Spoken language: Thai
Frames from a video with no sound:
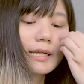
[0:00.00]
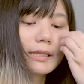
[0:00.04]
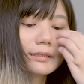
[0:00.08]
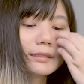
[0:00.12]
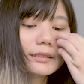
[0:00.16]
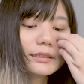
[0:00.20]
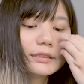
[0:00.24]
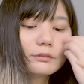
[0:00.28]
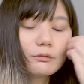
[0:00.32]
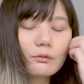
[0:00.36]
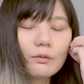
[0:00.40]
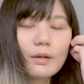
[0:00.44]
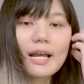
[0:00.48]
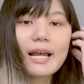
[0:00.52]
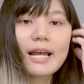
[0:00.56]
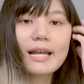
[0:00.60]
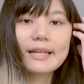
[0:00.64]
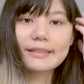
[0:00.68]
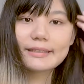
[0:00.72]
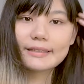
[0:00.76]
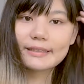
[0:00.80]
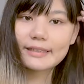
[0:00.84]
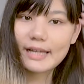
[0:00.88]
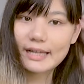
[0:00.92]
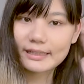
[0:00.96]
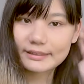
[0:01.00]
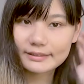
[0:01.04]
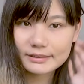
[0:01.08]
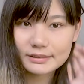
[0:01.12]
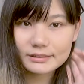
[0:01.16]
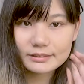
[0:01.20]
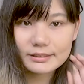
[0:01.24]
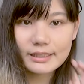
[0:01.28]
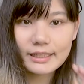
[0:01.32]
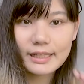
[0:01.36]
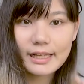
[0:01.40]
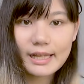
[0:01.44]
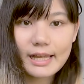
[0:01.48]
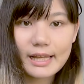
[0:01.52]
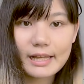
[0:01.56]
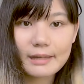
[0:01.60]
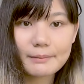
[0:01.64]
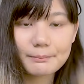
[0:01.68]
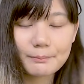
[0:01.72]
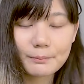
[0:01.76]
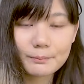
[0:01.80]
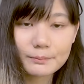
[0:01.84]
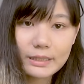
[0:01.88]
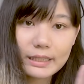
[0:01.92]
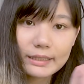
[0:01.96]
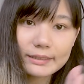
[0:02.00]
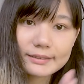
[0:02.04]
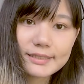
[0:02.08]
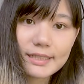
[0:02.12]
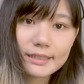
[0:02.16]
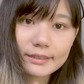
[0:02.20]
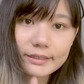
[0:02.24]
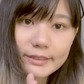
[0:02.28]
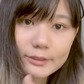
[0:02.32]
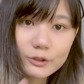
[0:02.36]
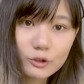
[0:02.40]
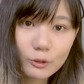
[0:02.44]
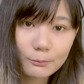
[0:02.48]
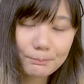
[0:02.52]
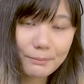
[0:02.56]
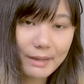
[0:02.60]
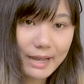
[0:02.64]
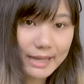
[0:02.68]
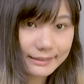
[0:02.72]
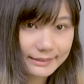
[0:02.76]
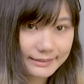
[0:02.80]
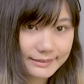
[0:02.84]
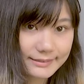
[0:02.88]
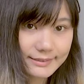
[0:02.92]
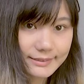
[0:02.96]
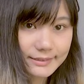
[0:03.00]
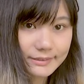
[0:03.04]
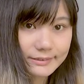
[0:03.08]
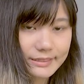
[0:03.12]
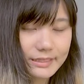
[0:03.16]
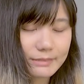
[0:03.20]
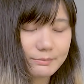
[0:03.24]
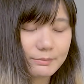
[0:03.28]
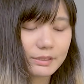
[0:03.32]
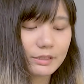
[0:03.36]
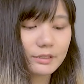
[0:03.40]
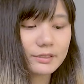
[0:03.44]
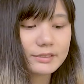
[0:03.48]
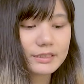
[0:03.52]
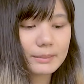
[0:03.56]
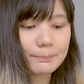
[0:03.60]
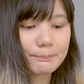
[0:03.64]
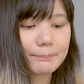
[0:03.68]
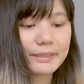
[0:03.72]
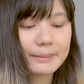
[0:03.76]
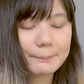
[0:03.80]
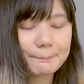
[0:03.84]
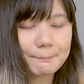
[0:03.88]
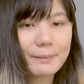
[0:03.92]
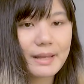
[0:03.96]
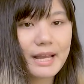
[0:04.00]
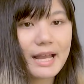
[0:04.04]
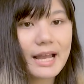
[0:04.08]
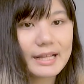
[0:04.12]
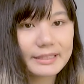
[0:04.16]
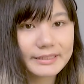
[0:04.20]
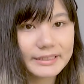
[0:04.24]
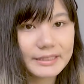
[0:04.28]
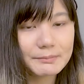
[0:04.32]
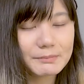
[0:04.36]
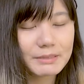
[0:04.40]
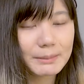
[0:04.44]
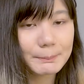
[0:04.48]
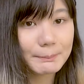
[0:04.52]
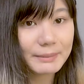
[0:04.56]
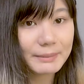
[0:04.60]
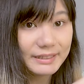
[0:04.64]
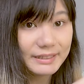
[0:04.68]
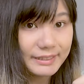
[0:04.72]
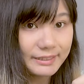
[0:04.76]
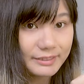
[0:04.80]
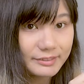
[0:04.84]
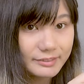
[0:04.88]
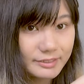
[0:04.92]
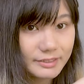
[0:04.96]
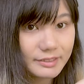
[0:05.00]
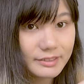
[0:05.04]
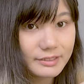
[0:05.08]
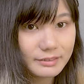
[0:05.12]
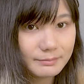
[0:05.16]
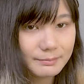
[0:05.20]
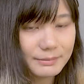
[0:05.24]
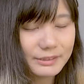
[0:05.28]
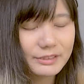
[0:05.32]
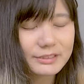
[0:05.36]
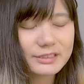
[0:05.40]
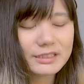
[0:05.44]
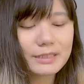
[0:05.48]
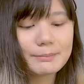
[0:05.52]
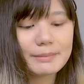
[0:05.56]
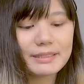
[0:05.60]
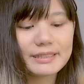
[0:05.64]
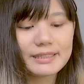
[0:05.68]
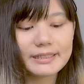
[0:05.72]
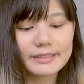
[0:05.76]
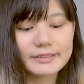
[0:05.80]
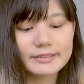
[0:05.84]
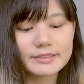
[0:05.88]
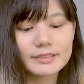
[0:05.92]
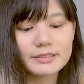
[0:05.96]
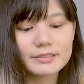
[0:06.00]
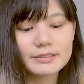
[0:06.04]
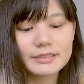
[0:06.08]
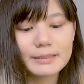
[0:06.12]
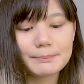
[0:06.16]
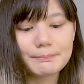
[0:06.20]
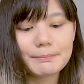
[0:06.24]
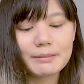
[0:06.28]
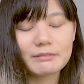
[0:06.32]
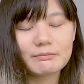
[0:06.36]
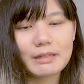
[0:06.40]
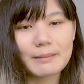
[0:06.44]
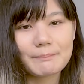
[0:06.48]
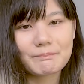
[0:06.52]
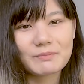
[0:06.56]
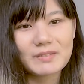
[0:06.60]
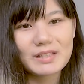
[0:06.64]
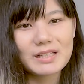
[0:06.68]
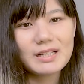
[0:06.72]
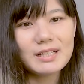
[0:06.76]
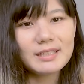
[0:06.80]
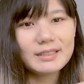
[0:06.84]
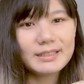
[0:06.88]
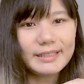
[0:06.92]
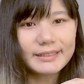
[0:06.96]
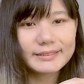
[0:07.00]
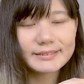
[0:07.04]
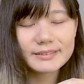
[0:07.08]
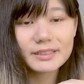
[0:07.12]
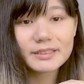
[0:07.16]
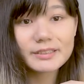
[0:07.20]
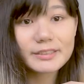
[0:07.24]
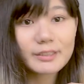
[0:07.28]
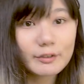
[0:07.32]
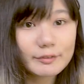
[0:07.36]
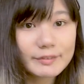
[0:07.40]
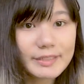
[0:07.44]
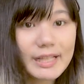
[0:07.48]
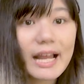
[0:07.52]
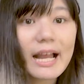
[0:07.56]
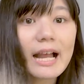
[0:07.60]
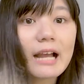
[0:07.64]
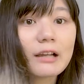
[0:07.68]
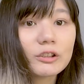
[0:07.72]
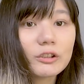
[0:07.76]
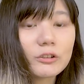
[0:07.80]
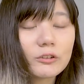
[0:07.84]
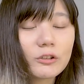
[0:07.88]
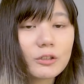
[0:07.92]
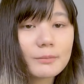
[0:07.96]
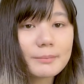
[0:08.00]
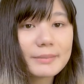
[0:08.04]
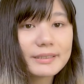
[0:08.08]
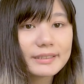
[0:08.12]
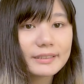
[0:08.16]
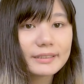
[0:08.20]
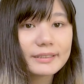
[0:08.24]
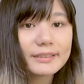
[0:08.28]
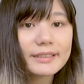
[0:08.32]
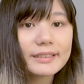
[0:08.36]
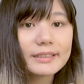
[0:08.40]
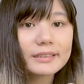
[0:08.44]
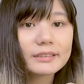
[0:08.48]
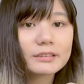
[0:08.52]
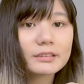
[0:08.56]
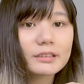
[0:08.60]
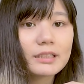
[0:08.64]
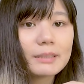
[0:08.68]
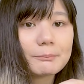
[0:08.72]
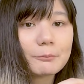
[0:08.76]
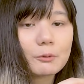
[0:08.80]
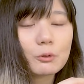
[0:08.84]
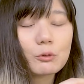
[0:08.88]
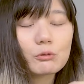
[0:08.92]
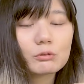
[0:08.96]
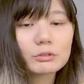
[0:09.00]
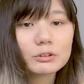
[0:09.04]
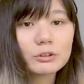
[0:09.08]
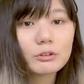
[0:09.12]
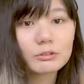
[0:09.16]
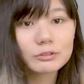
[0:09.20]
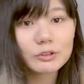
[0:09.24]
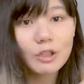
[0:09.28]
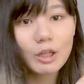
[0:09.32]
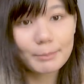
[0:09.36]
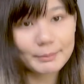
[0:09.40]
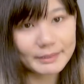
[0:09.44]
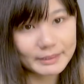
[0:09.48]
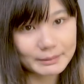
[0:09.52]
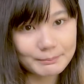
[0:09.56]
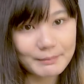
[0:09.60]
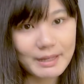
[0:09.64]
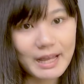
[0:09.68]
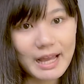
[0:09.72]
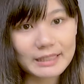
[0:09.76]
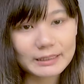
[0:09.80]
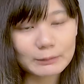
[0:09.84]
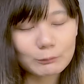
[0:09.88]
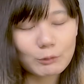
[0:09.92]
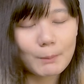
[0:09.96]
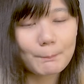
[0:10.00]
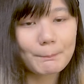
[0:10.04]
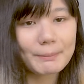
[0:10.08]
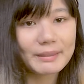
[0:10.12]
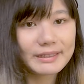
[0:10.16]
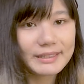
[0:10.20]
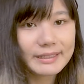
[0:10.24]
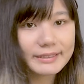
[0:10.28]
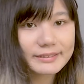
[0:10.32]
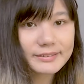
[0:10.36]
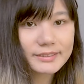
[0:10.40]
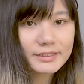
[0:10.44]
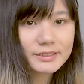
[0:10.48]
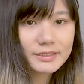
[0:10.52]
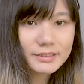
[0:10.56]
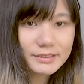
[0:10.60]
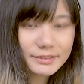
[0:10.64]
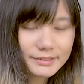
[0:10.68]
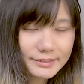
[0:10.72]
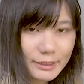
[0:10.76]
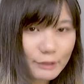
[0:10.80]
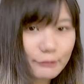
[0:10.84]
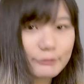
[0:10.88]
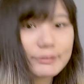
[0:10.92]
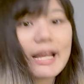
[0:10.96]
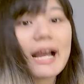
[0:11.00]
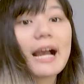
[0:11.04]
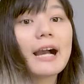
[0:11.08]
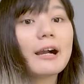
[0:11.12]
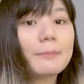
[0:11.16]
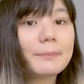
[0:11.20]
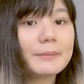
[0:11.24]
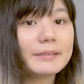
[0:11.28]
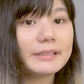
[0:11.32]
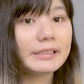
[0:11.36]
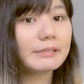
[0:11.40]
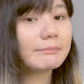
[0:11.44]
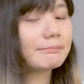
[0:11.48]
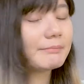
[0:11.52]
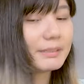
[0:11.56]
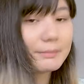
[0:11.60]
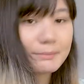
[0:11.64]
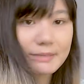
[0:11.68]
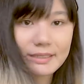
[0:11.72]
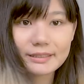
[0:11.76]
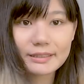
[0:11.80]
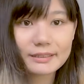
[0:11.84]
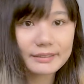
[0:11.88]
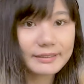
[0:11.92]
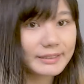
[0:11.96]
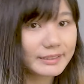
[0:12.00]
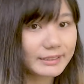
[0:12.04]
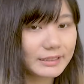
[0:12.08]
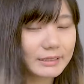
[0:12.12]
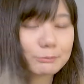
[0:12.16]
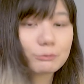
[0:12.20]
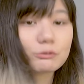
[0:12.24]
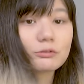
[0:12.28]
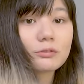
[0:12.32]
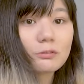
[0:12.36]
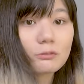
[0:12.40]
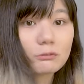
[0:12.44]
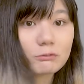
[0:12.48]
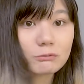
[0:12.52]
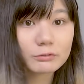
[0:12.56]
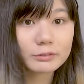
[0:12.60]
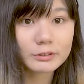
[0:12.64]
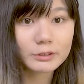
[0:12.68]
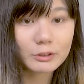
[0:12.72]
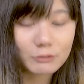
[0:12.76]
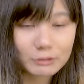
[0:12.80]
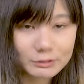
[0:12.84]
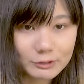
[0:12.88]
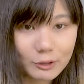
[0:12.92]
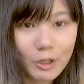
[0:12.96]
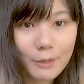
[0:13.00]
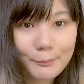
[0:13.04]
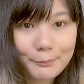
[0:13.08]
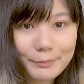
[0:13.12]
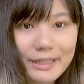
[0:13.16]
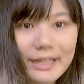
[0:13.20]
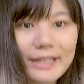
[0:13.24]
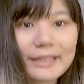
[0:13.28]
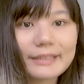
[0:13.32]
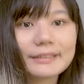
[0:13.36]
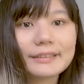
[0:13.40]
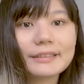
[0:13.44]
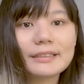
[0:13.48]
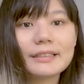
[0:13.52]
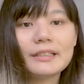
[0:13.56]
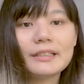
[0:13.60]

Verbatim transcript: หรือว่าอีกอันหนึ่งนะคะหลังจากที่จบ พาร์ท ลิสเซนนิ่ง เนี่ยมันก็จะเป็น พาร์ท ที่มันเลคเชอร์ มันก็จะมี เลคเชอร์ ที่เป็นแบบ เลคเชอร์ ยาวๆแล้วก็มีนักเรียนกับครูโต้ตอบกันบ้างหรือว่าเป็น เลคเชอร์ ยาวๆไปเลยไม่มีนักเรียนกับคุณครูโต้ตอบกัน